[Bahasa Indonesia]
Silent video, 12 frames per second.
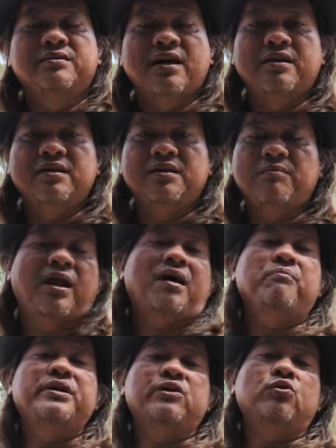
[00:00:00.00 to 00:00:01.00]
Jadi
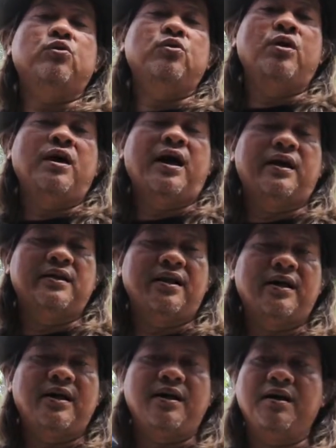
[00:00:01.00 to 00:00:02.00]
malam minggu
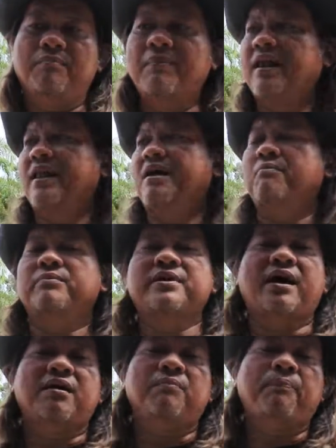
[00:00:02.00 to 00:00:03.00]
adalah malam
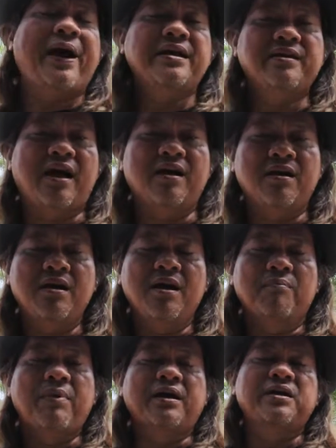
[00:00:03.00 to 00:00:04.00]
yang panjang
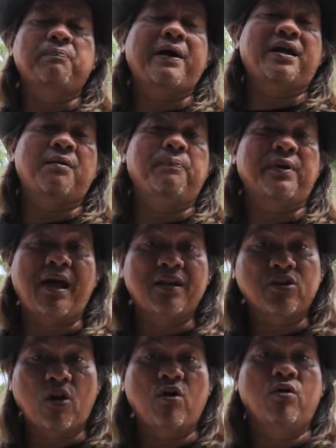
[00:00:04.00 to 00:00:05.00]
bagi para
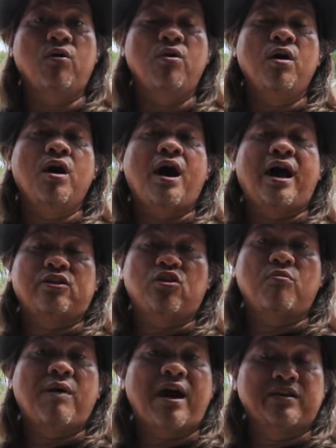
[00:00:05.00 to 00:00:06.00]
perantau
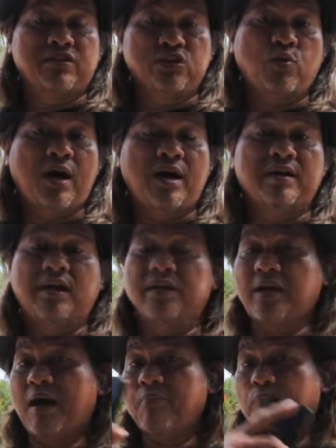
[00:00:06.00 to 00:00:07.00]
atau mahasiswa dari
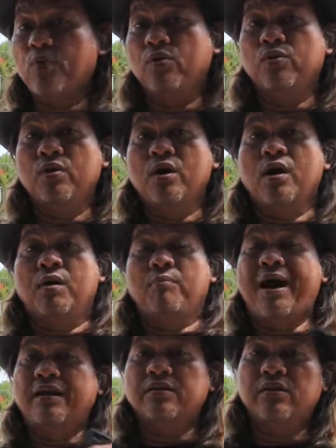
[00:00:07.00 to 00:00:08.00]
kampung
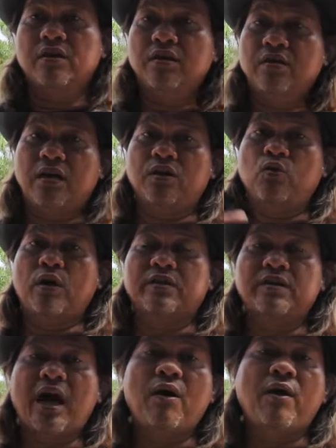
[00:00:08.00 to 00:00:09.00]
Banten, dari luar
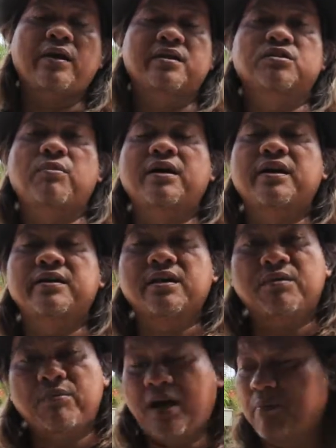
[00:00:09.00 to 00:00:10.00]
Jawa dan
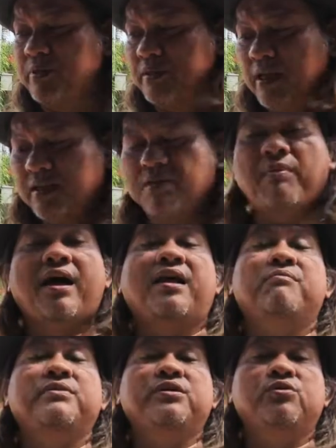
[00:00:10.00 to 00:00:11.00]
sebagainya menghabiskan di
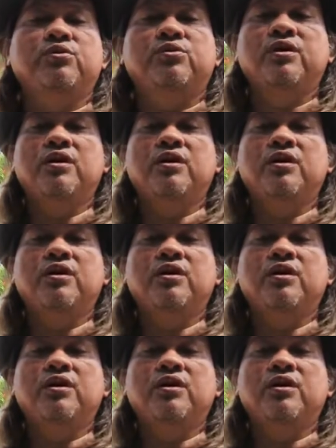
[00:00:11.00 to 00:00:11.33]
malam minggu.